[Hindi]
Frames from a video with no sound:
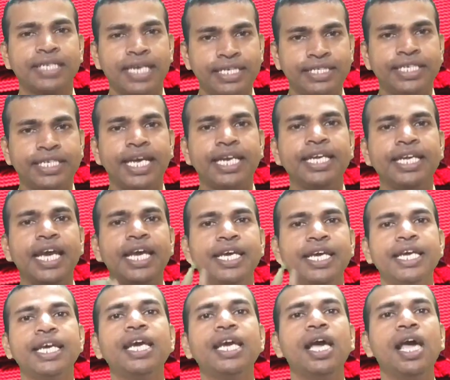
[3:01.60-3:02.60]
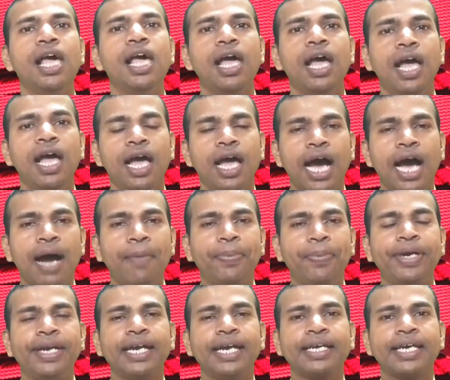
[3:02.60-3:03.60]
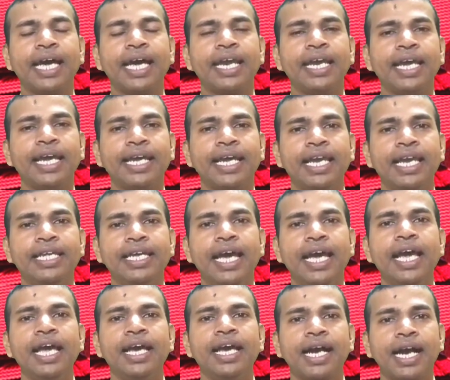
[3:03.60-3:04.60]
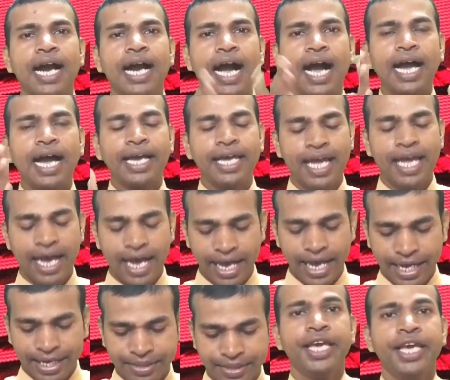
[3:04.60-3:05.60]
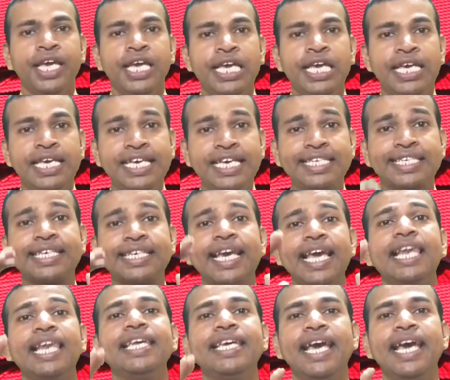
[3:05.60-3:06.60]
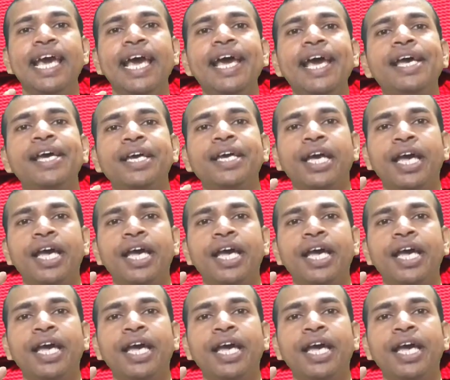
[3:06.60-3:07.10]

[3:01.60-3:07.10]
के जरिए ही अपडेट करने के लिए कहा गया है इसके लिए